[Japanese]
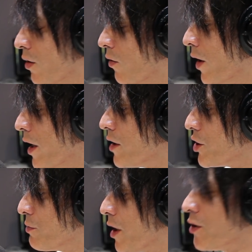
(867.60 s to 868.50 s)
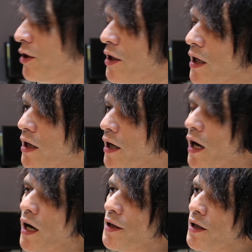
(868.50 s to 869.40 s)
本はね島国だか
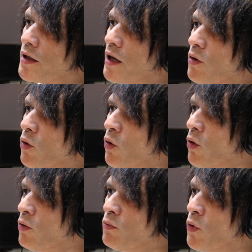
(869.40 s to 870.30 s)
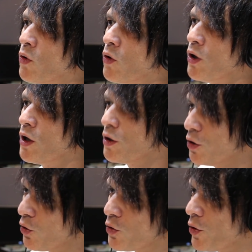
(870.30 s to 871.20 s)
ら、なんかこうもう
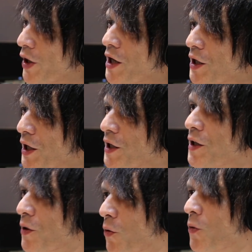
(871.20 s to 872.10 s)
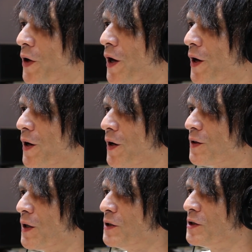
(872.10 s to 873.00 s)
日本の中だけでこうね、うん、
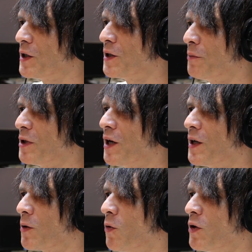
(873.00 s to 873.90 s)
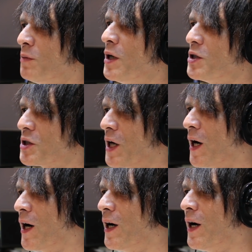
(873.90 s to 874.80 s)
発展してきたみたいなこうイメージ
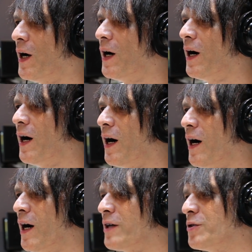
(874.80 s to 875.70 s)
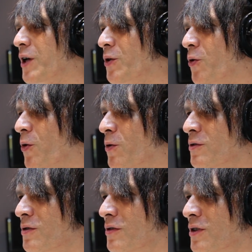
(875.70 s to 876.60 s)
がある、ね、あるけど
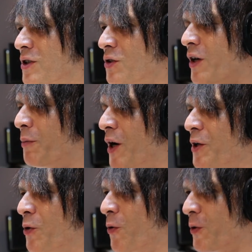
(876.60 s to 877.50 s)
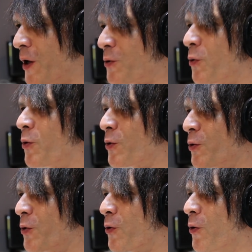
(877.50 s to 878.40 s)
実はまあいろんなところ
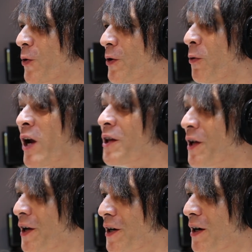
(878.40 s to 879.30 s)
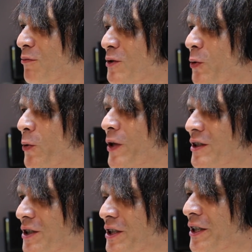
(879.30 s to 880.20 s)
との交流、うん、オランダなんかもそう
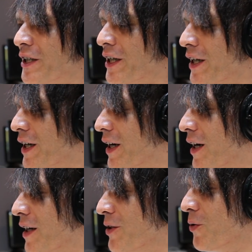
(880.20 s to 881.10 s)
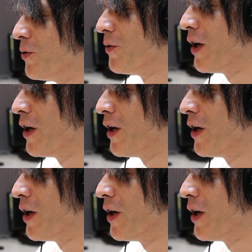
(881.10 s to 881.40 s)
だし、うん、あの